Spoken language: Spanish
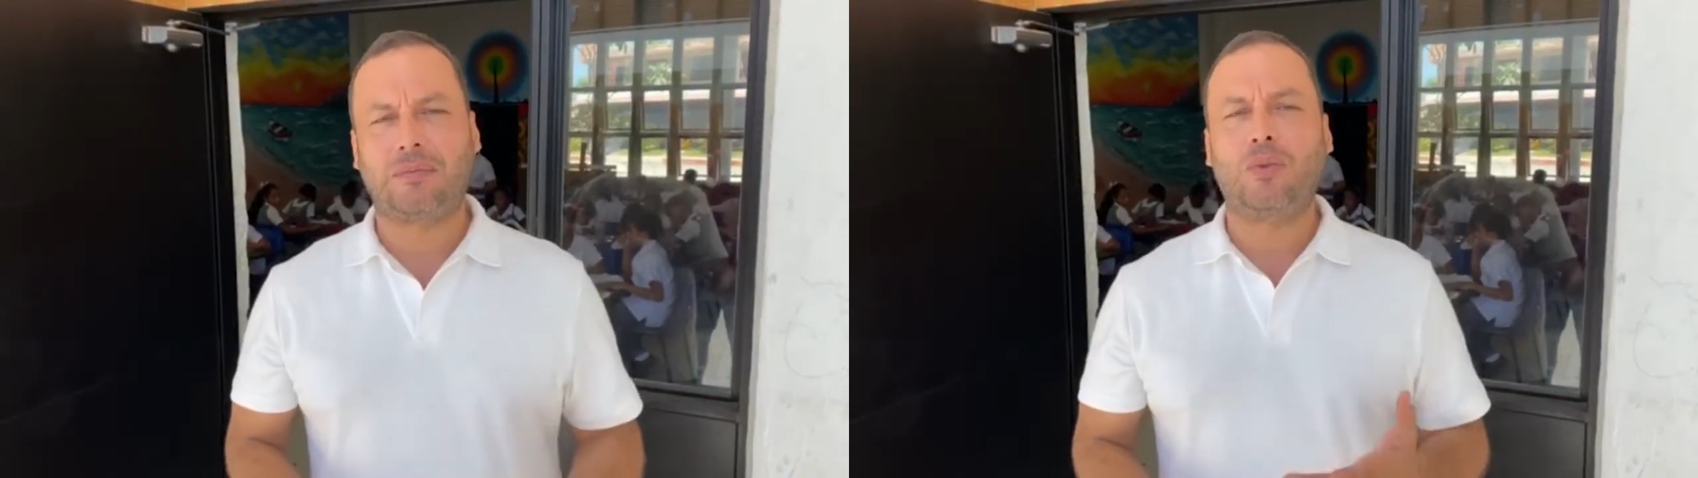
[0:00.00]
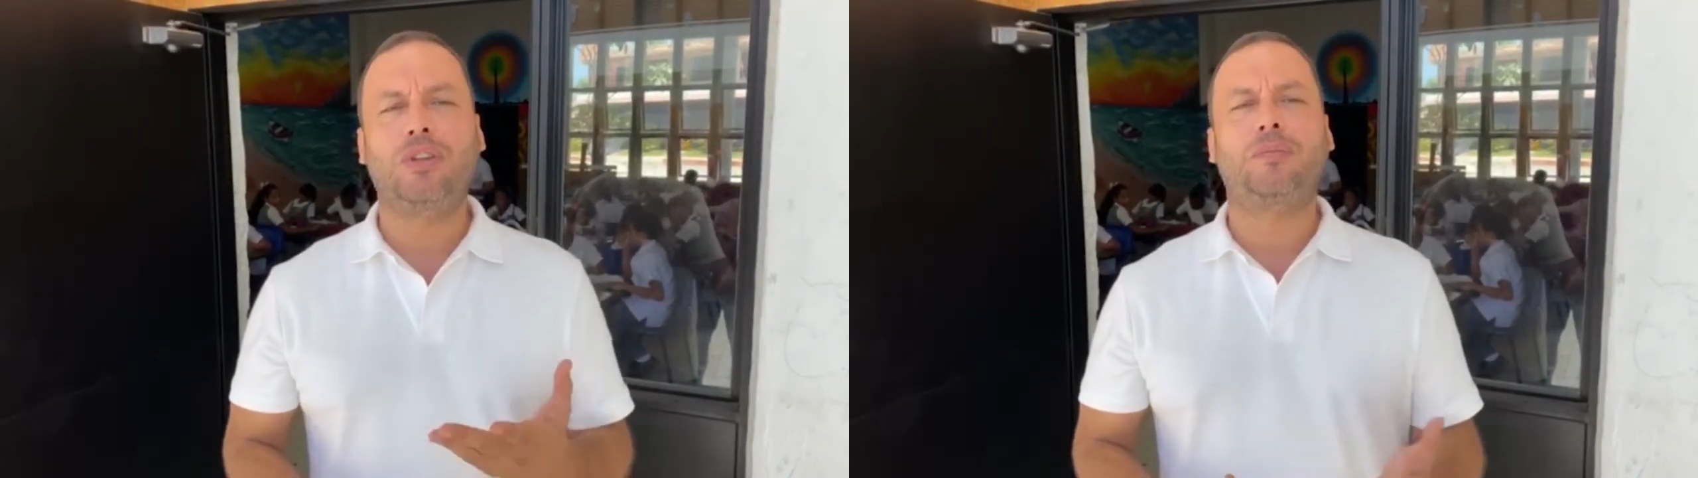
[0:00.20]

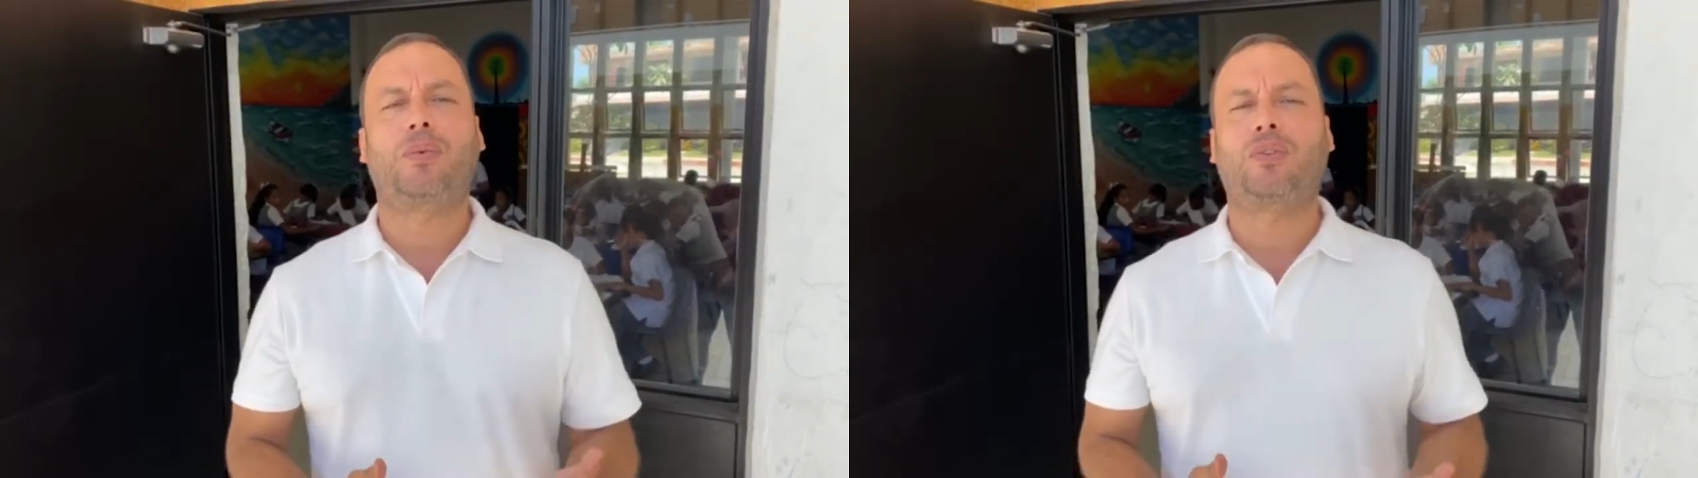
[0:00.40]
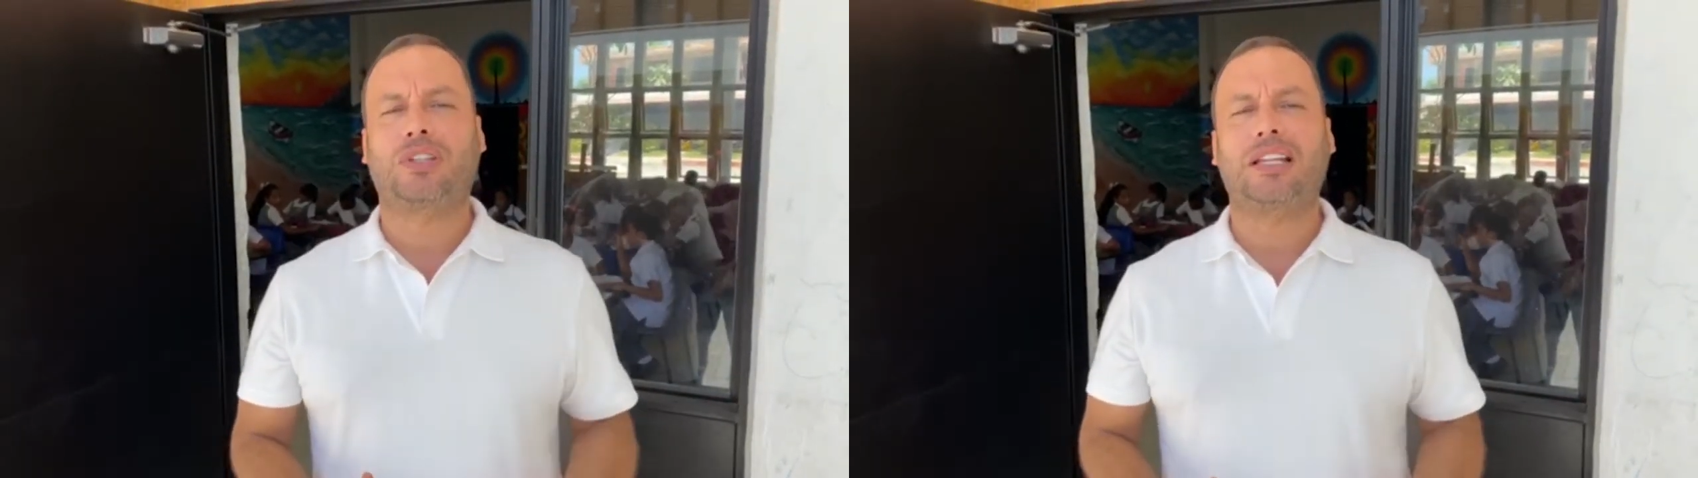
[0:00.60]
muy
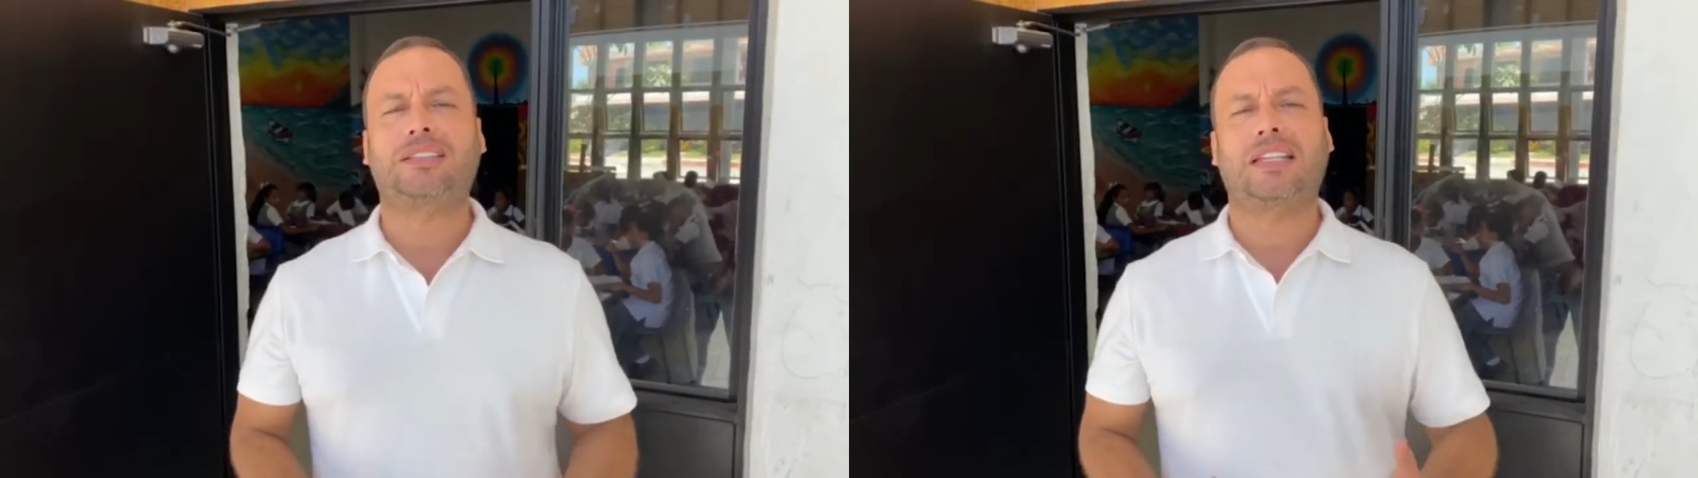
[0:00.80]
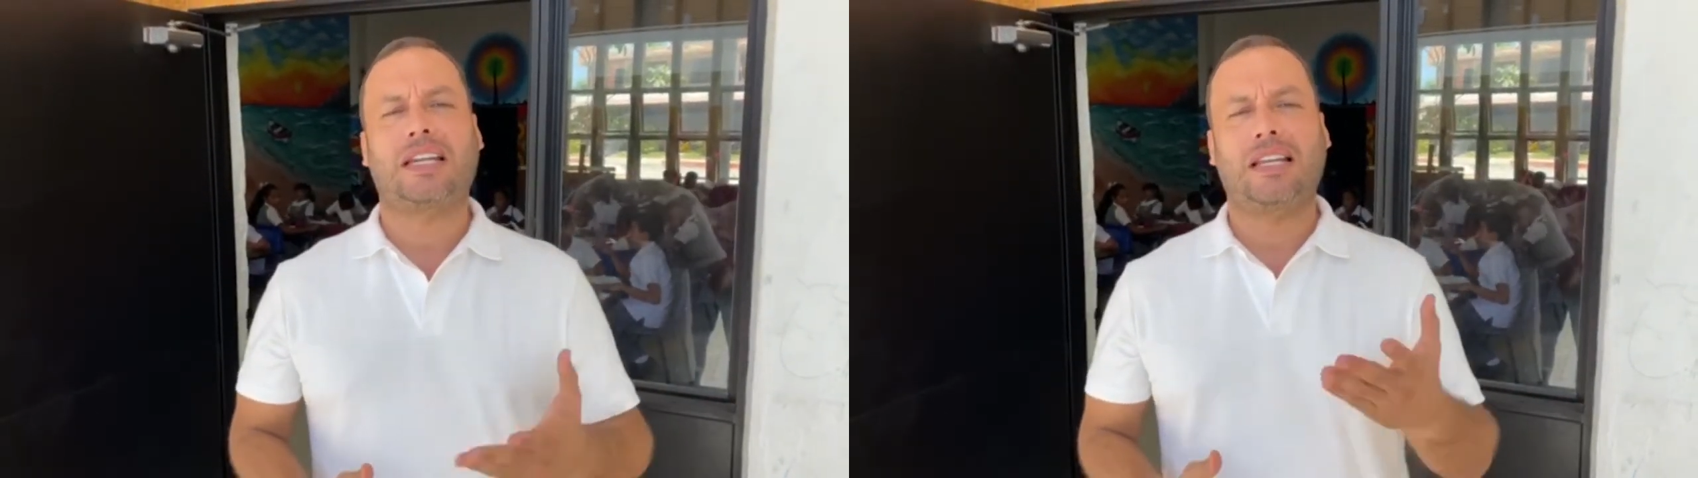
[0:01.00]

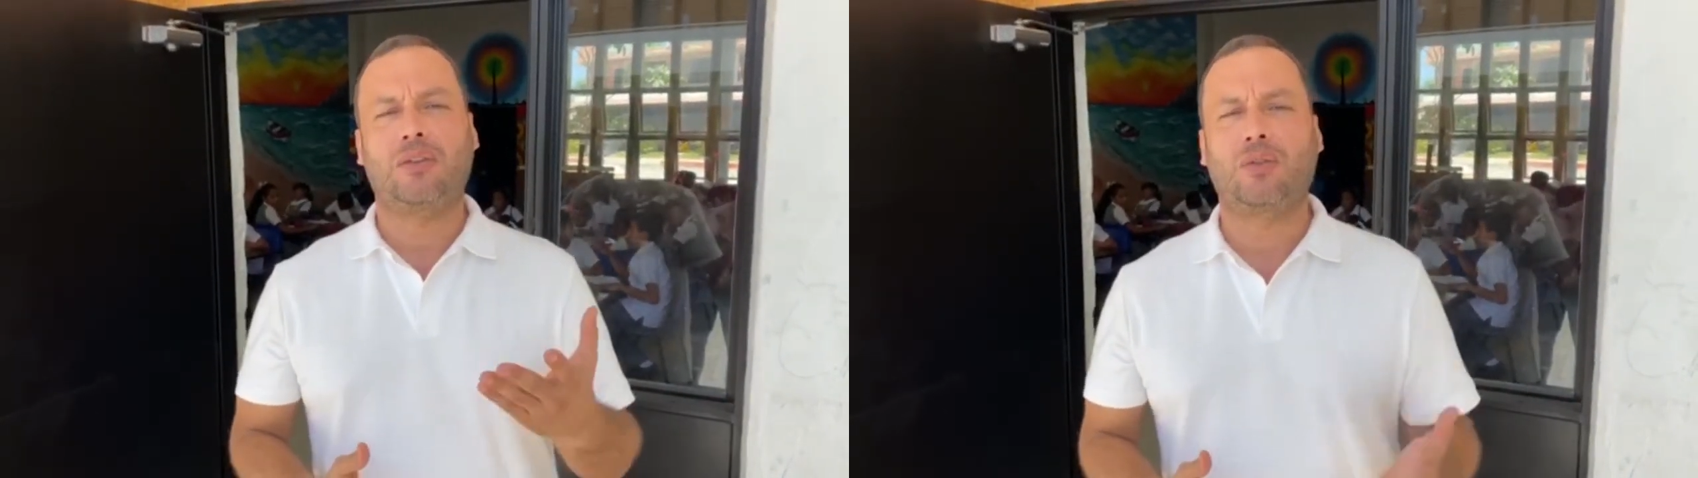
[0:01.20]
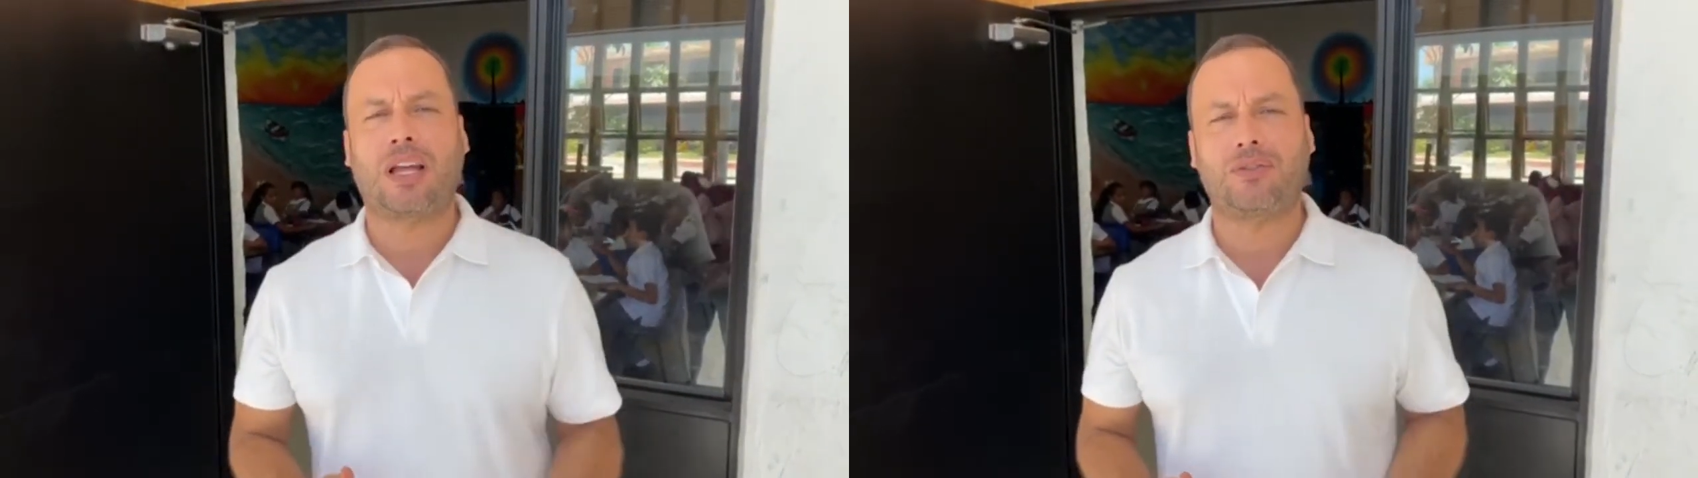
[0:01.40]
importante que la
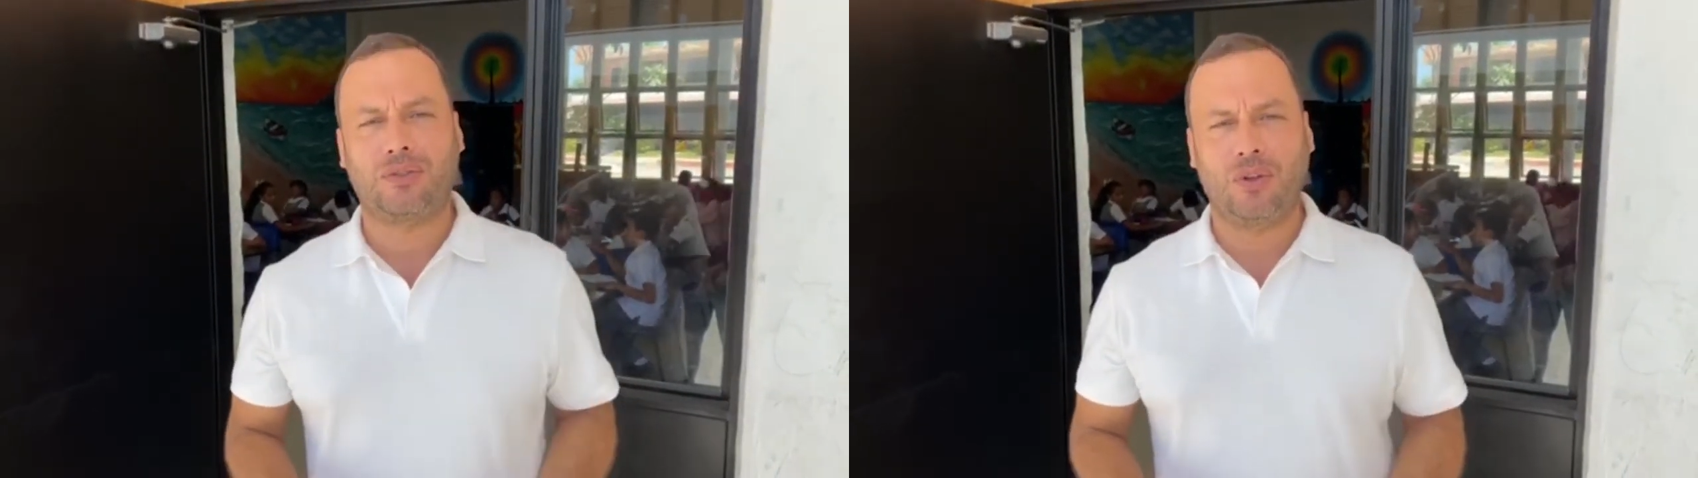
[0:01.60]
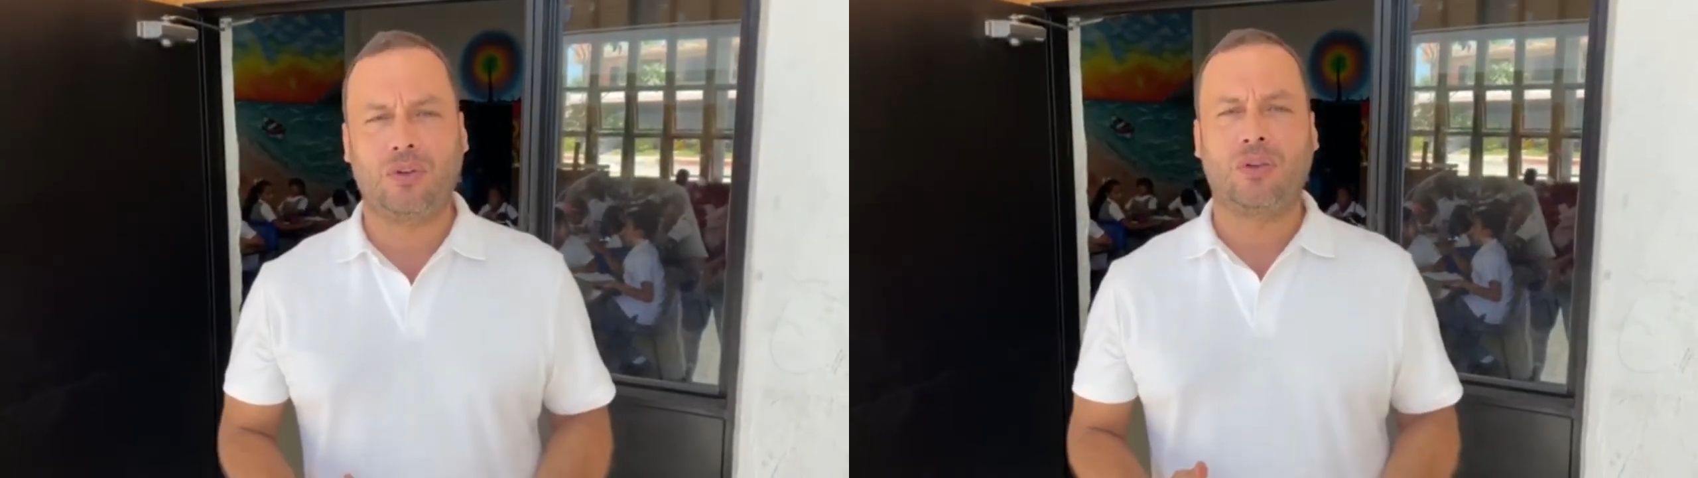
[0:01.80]

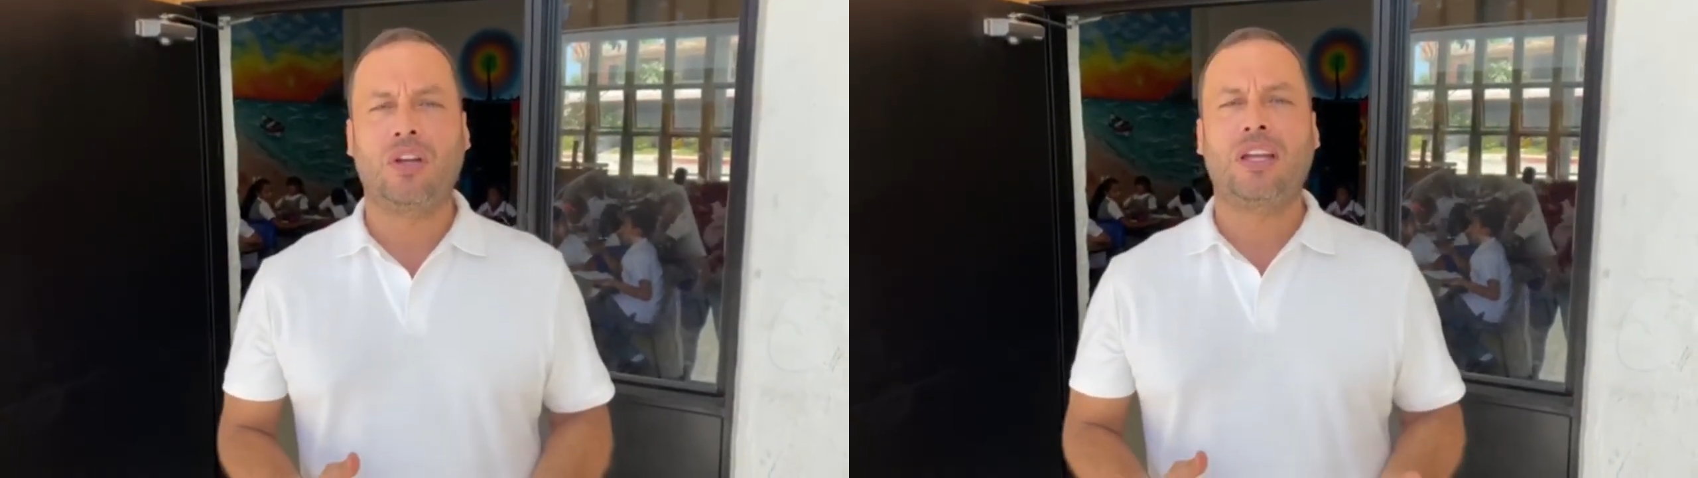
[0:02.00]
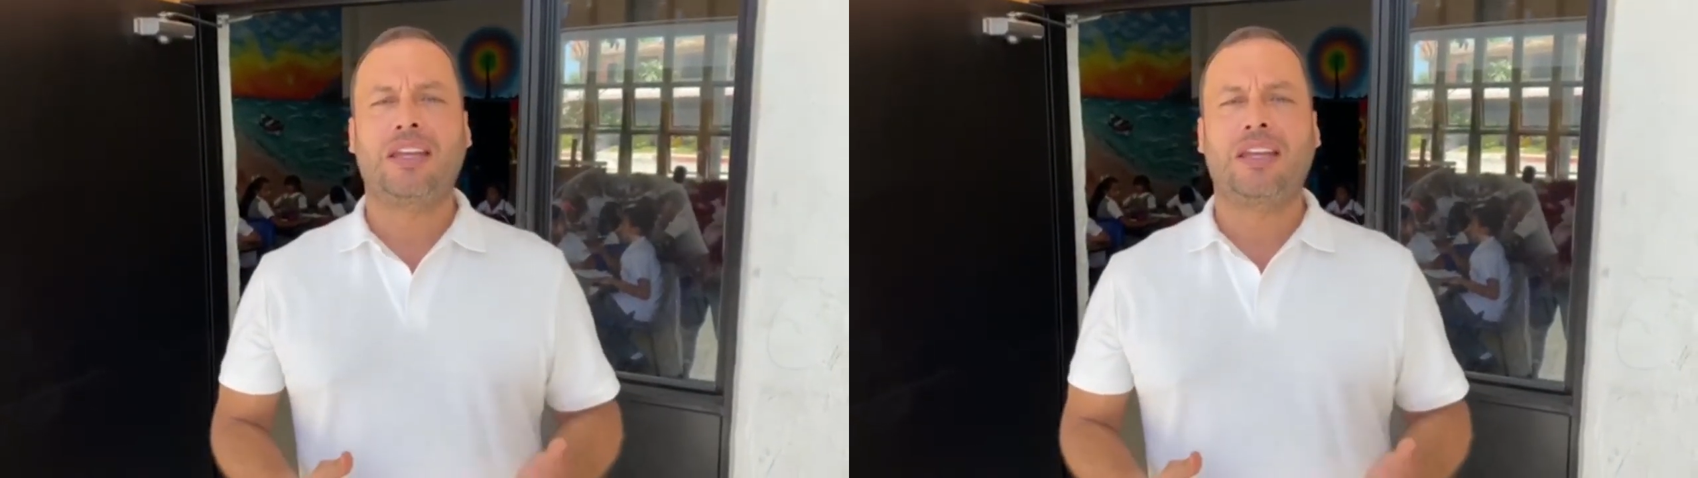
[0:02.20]
educación